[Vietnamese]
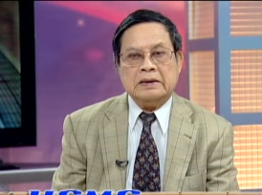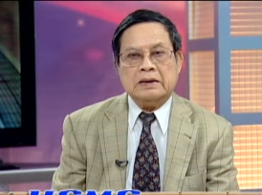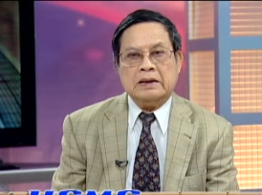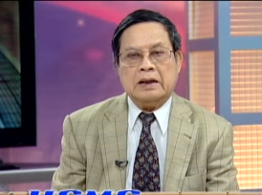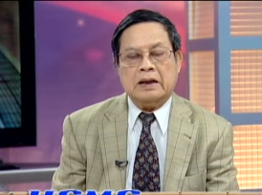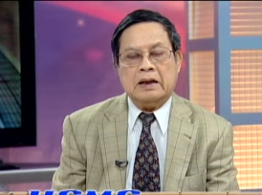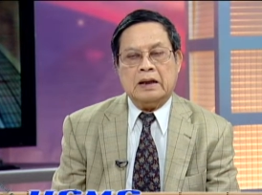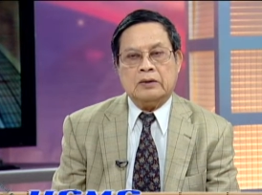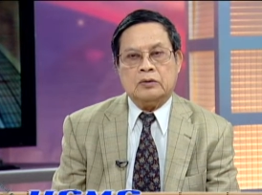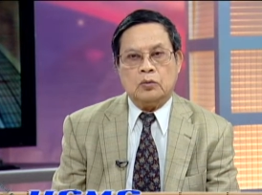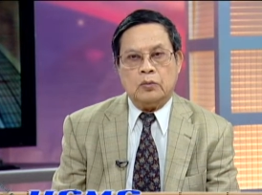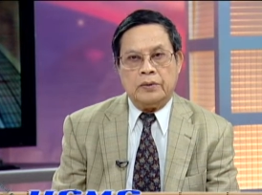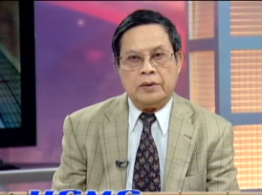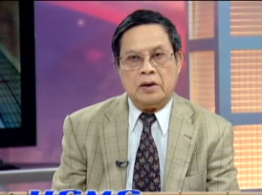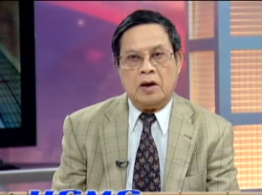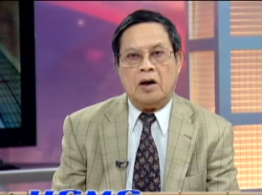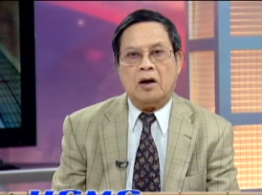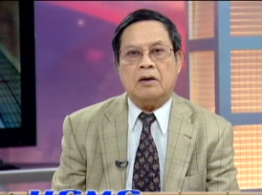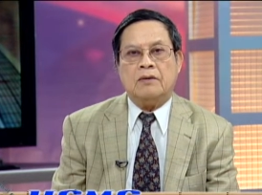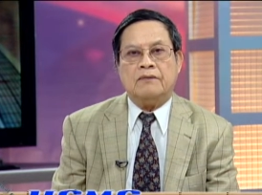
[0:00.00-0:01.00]
à, tuổi yeah.
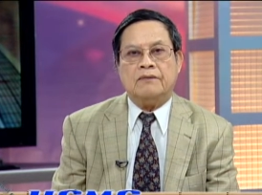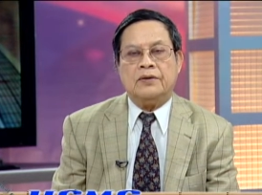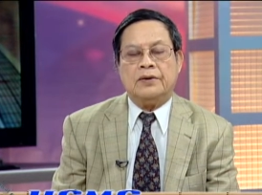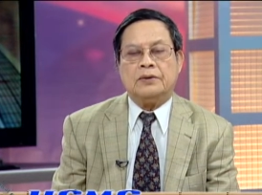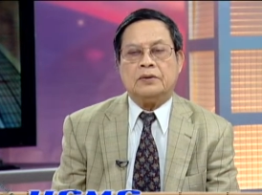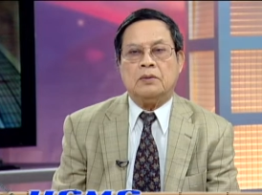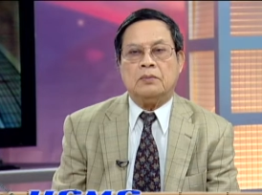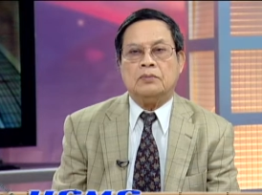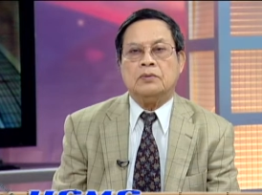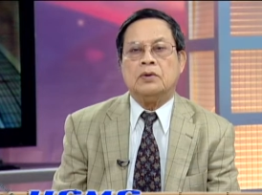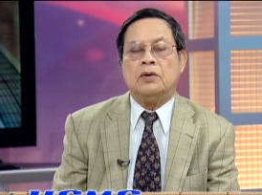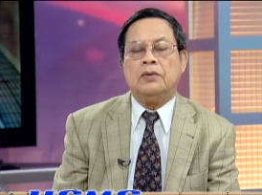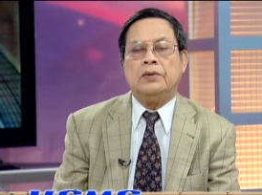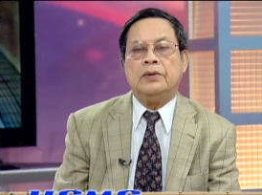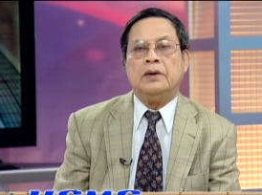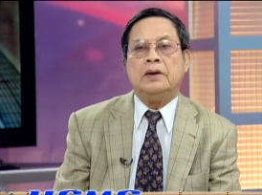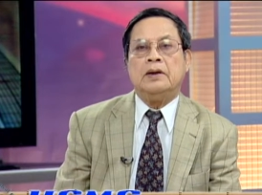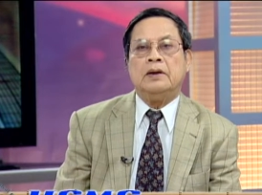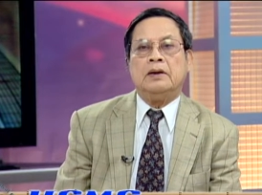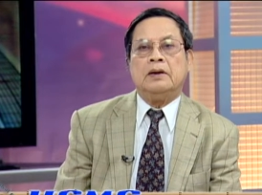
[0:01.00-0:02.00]
Dạ. đó mà chúng
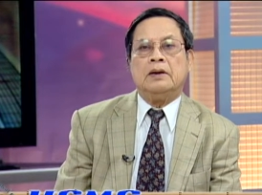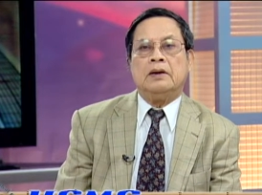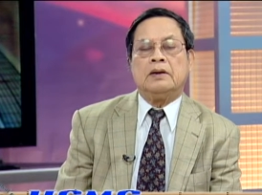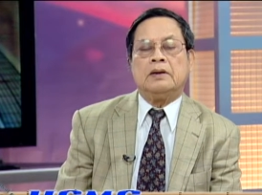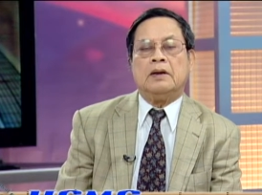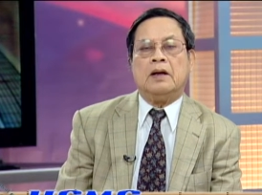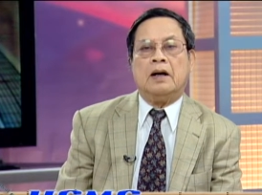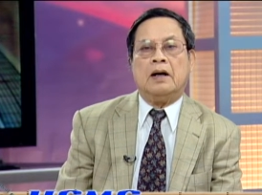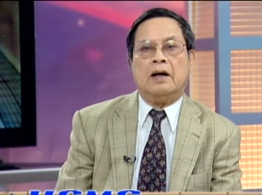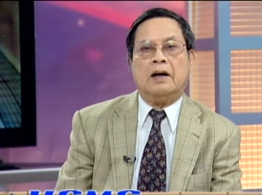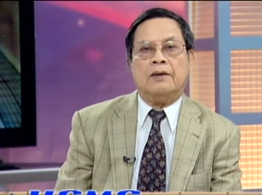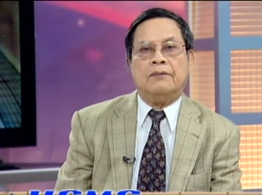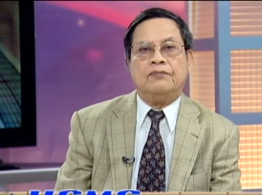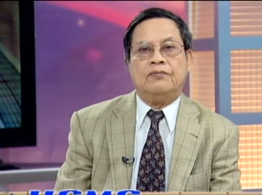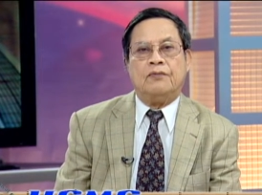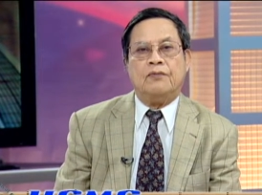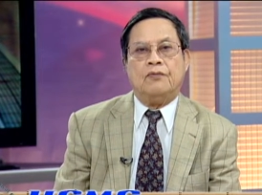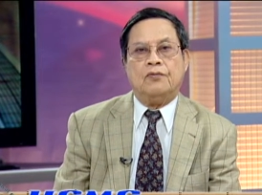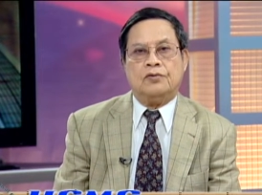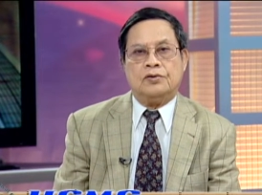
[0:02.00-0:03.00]
tôi đã
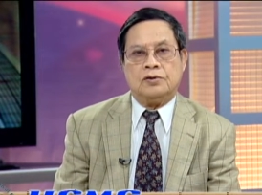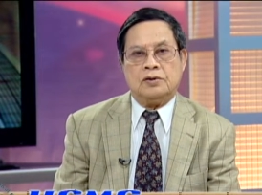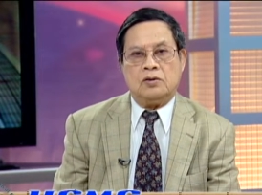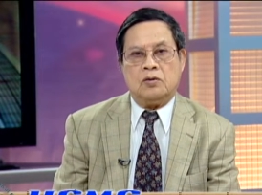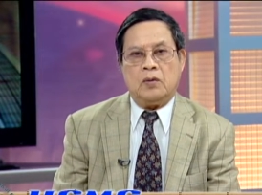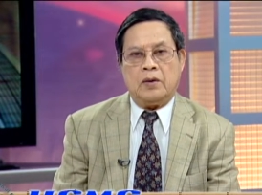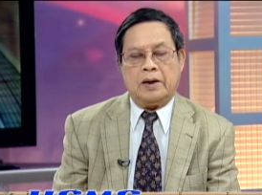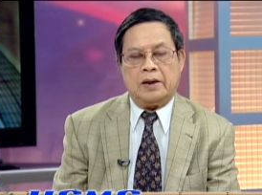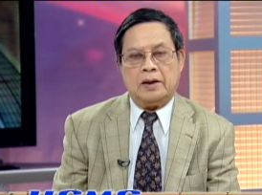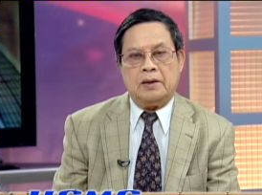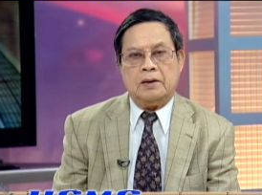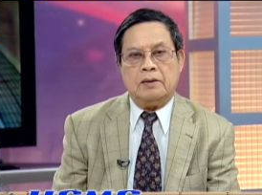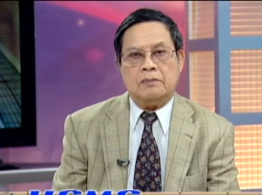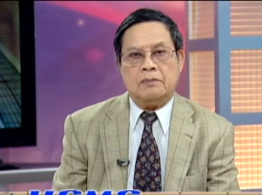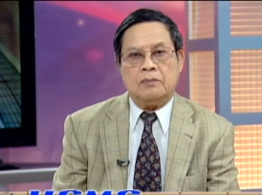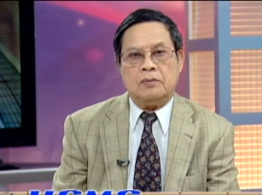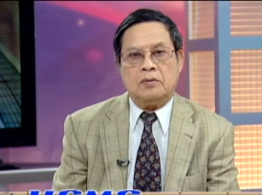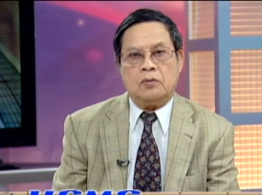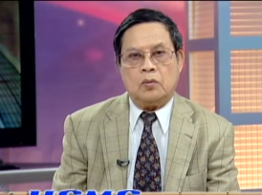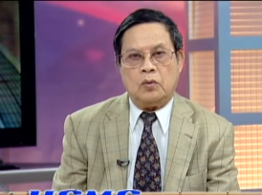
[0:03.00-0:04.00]
phục vụ sức khỏe
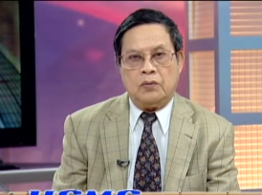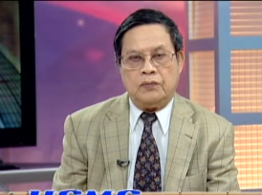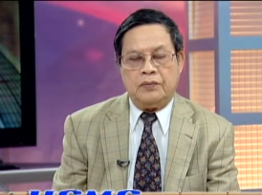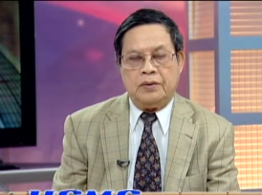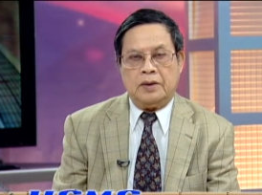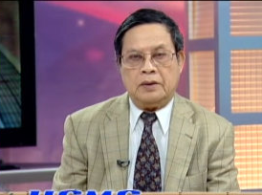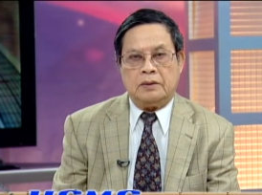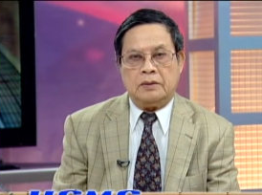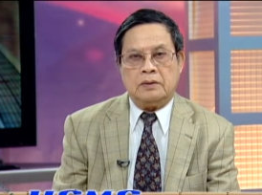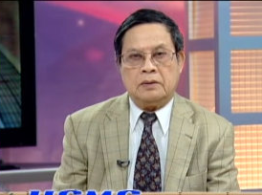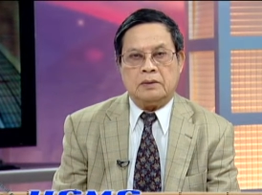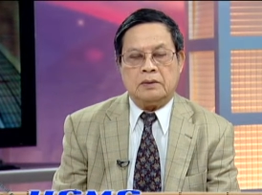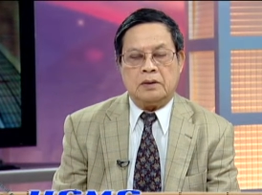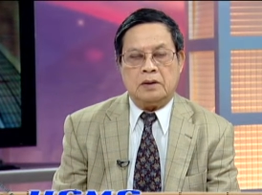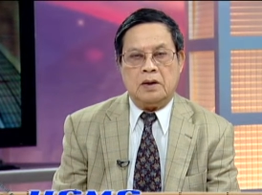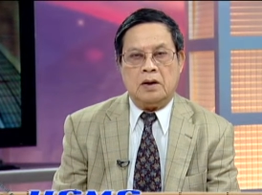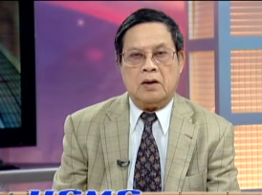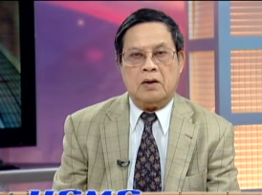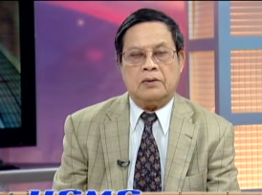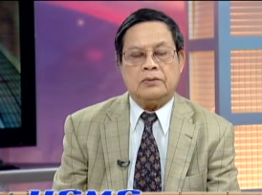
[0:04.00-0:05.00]
quý vị từ
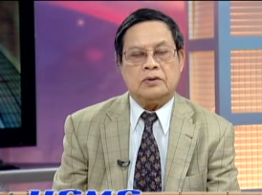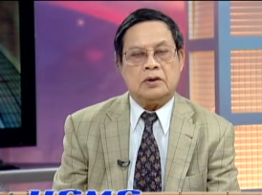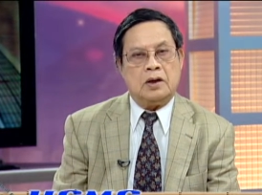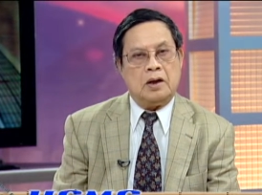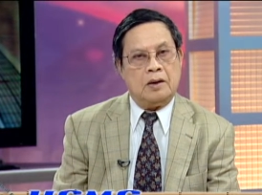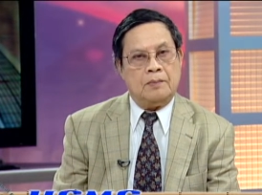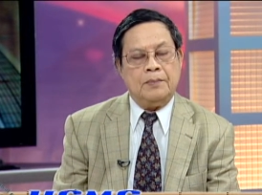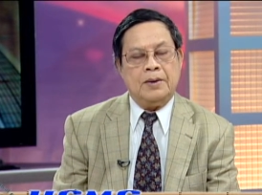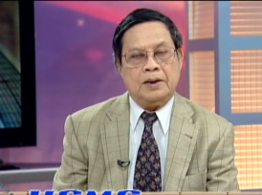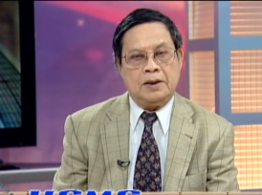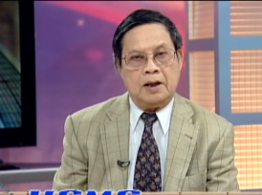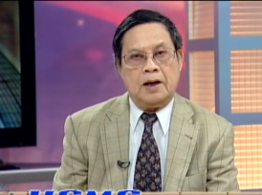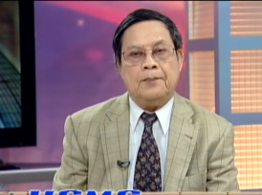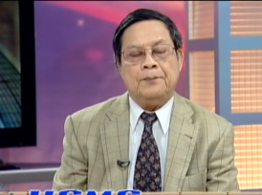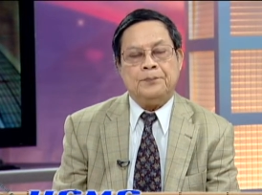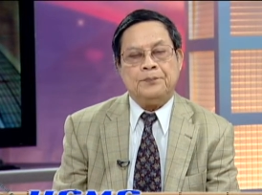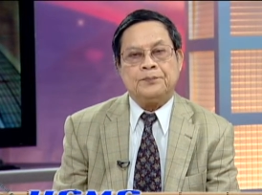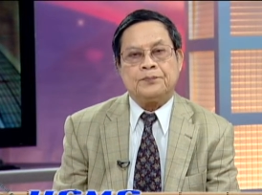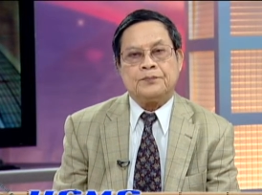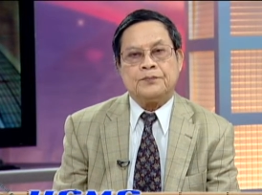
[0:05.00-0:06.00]
đó cho đến bây giờ
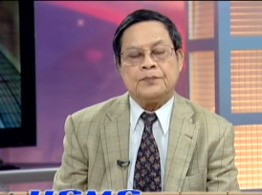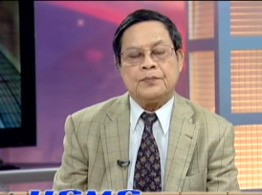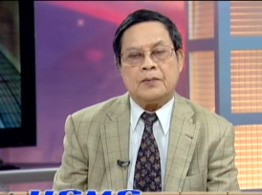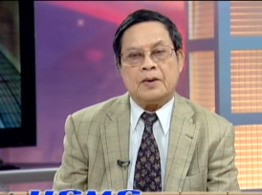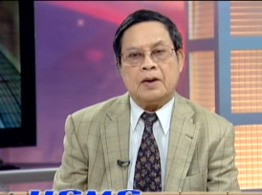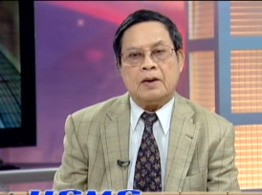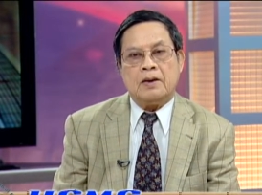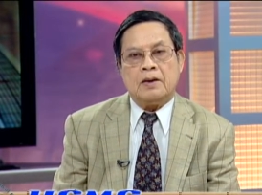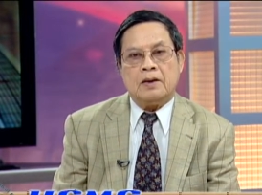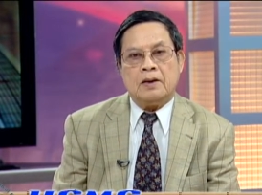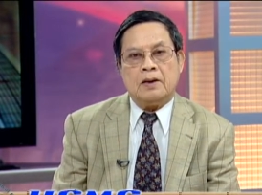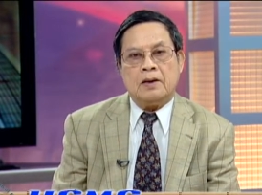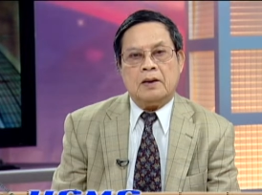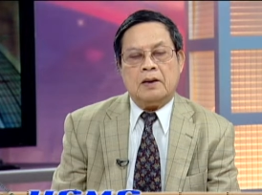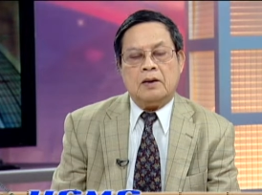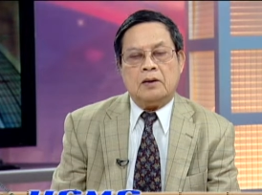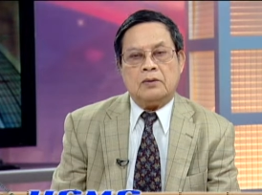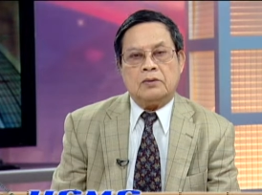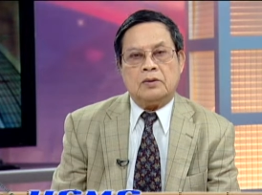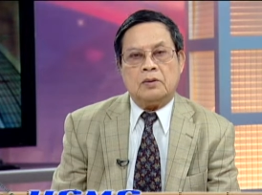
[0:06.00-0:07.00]
yeah,
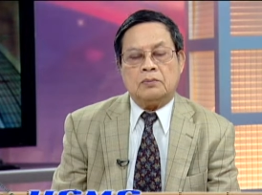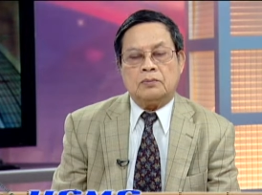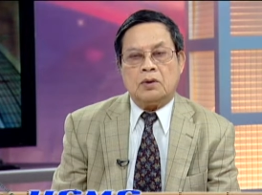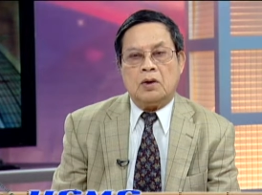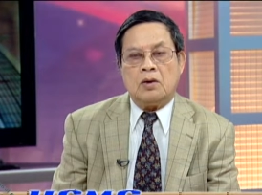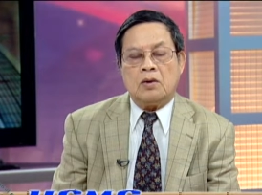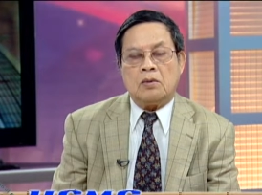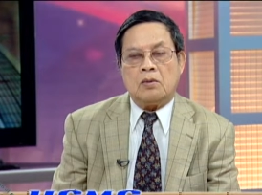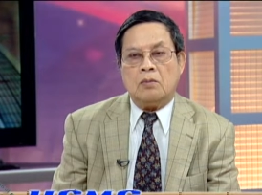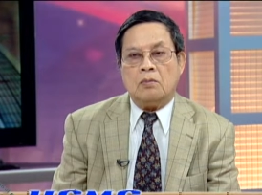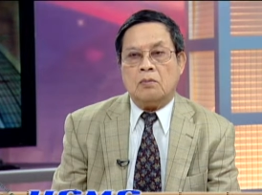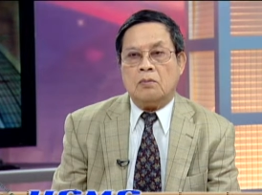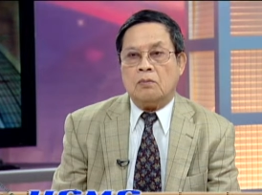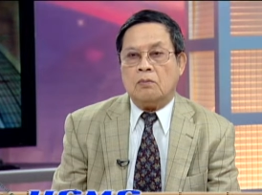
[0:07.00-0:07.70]
dạ, chúng vâng. tôi cũng